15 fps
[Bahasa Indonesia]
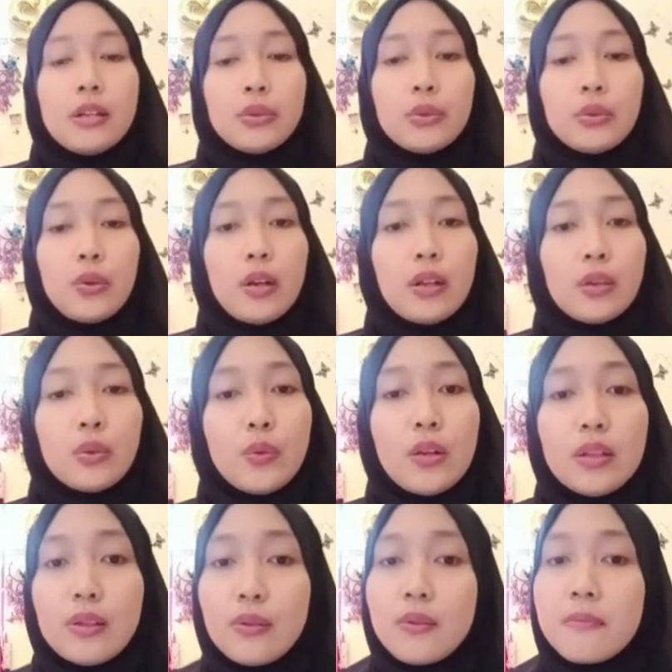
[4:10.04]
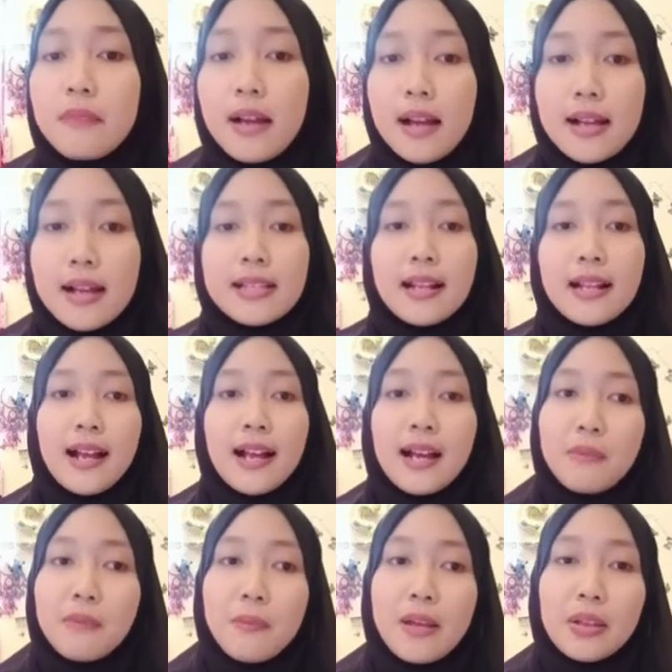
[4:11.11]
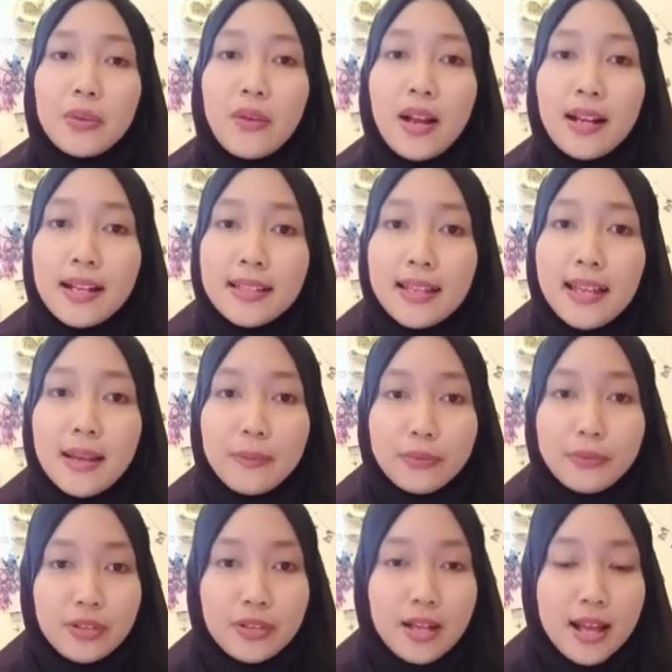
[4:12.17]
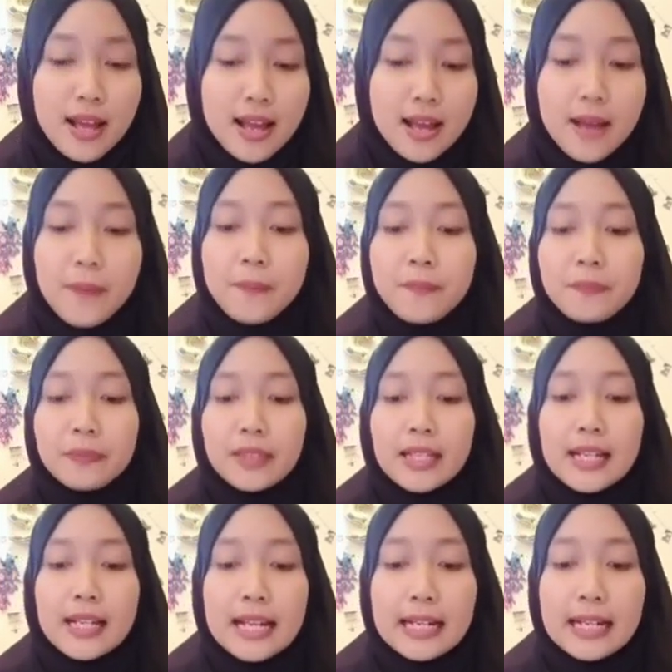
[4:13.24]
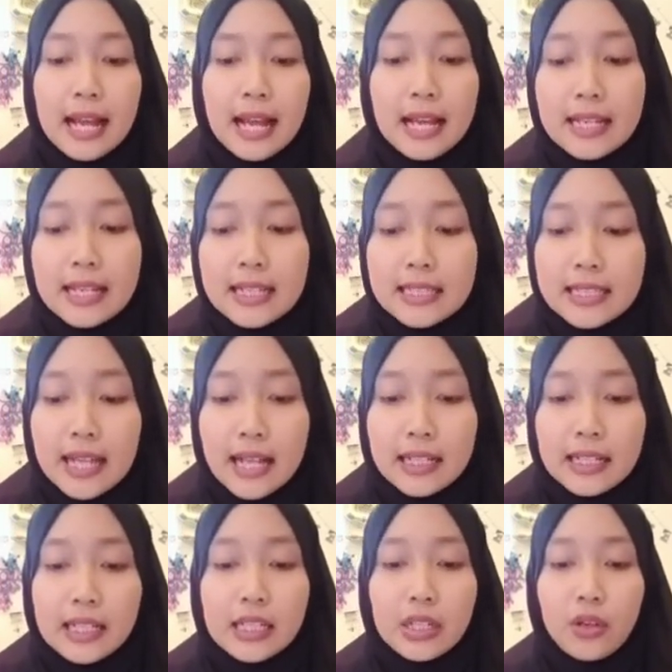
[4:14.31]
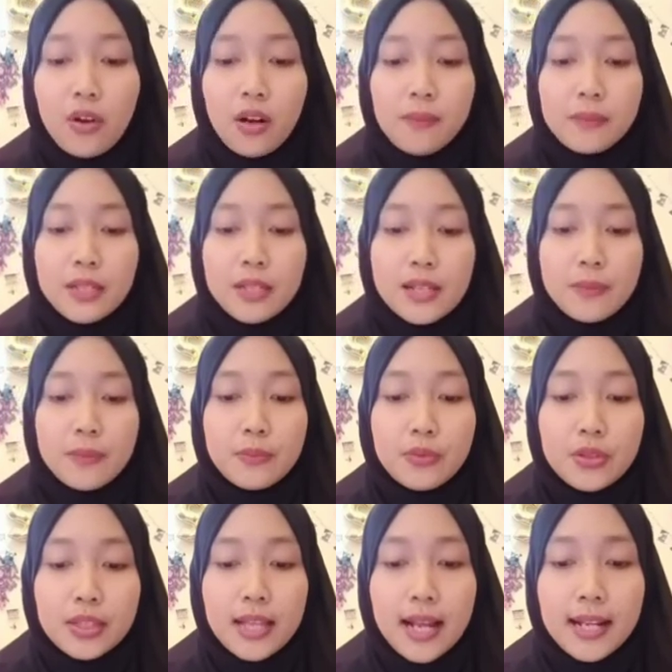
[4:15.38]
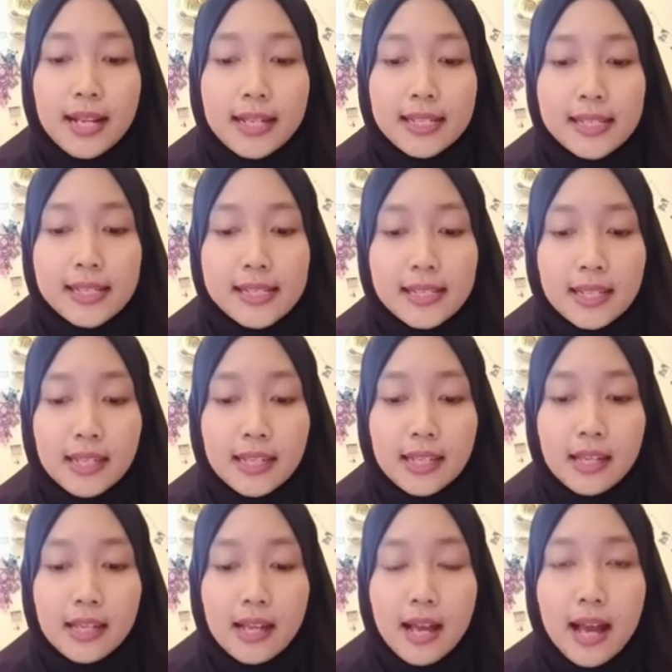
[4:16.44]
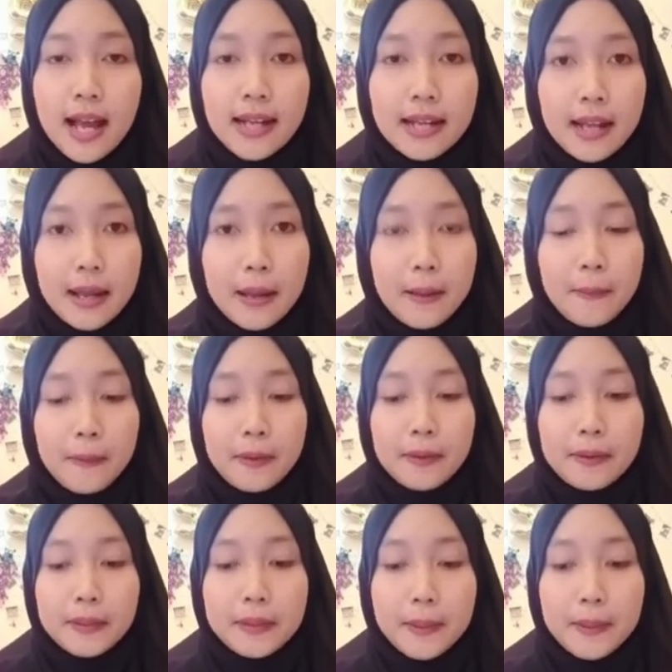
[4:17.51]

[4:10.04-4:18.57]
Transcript: untuk orang tua di rumah silahkan membantu anaknya ya Bunda. Nah, jadi di kolom tersebut kalian isi ada eh,